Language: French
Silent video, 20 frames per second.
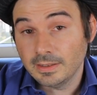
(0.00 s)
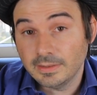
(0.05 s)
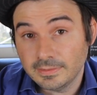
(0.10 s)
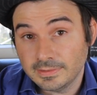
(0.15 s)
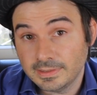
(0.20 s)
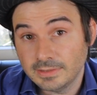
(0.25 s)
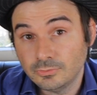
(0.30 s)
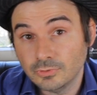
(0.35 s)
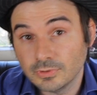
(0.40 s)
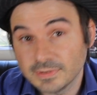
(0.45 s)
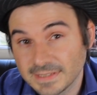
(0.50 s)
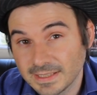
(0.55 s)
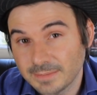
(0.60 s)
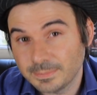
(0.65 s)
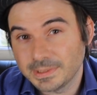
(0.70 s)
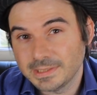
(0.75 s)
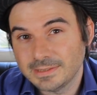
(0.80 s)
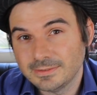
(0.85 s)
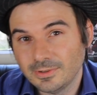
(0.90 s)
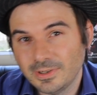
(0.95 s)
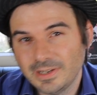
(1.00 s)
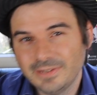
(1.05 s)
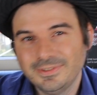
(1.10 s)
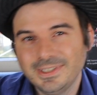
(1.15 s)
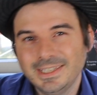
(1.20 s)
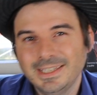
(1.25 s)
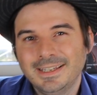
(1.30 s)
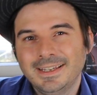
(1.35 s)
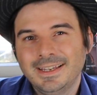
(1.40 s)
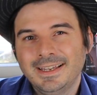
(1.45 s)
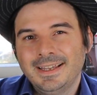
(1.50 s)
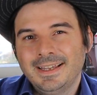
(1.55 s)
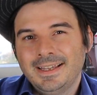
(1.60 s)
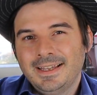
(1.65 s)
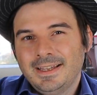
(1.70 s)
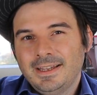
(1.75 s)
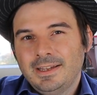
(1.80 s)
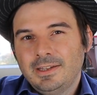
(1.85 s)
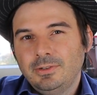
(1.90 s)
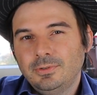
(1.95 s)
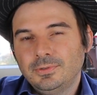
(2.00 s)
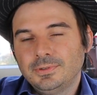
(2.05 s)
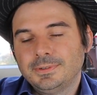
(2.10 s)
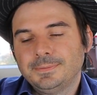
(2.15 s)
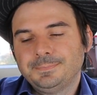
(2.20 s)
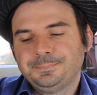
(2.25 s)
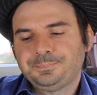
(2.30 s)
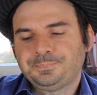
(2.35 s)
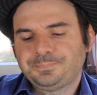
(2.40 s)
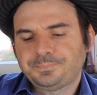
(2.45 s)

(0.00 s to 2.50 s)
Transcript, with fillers: c'est toujours ça de prise sur la vie. Donc,